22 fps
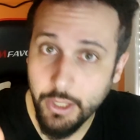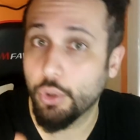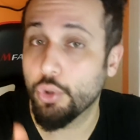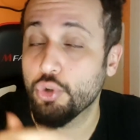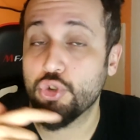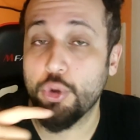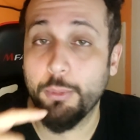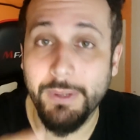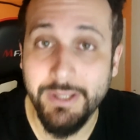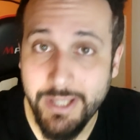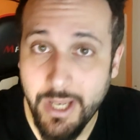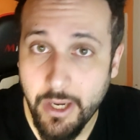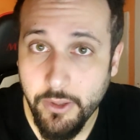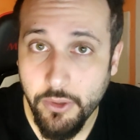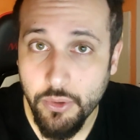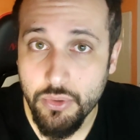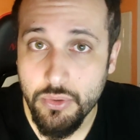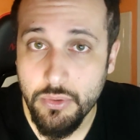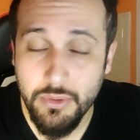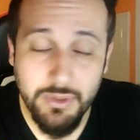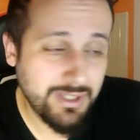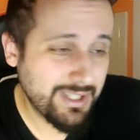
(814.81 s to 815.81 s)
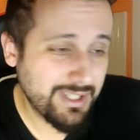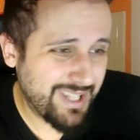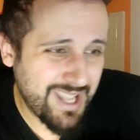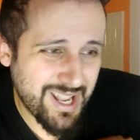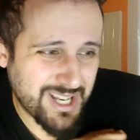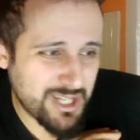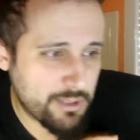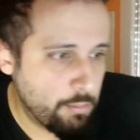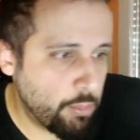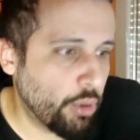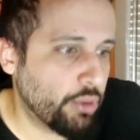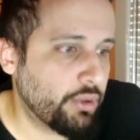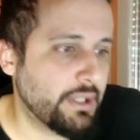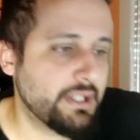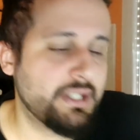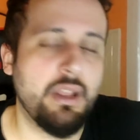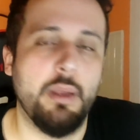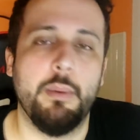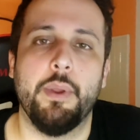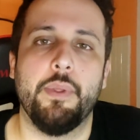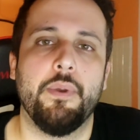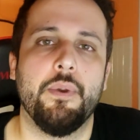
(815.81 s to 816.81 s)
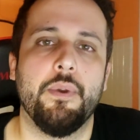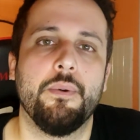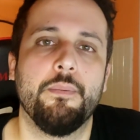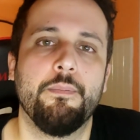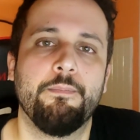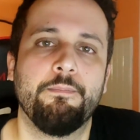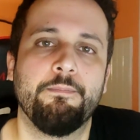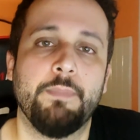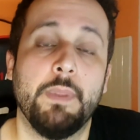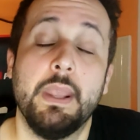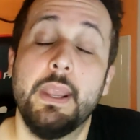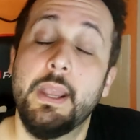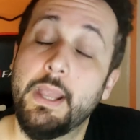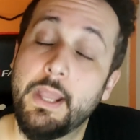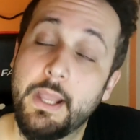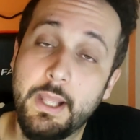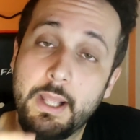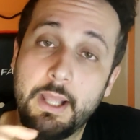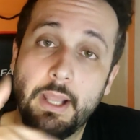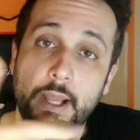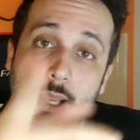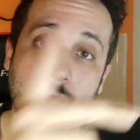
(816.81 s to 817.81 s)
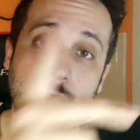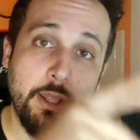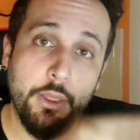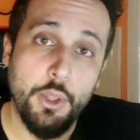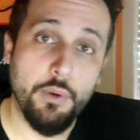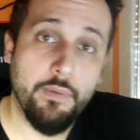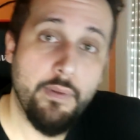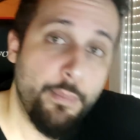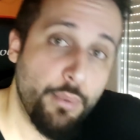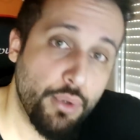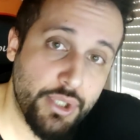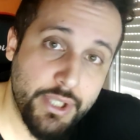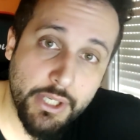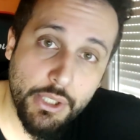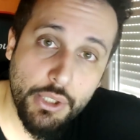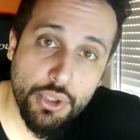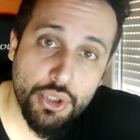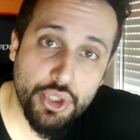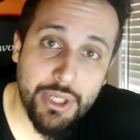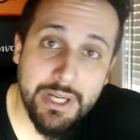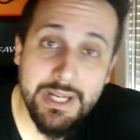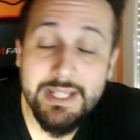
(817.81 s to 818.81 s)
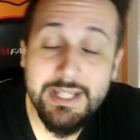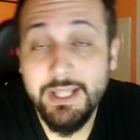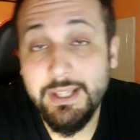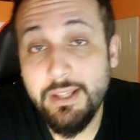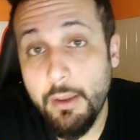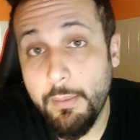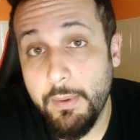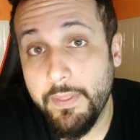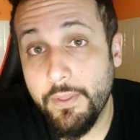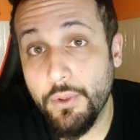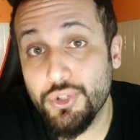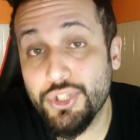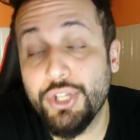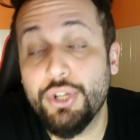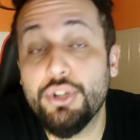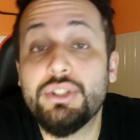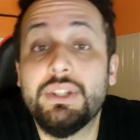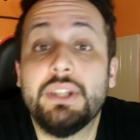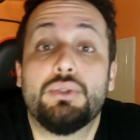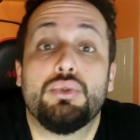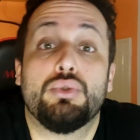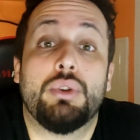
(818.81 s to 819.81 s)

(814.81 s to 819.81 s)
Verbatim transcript: y con los comentarios. Que explote este vídeo. Nos vemos chicos en el siguiente vídeo. Si no estás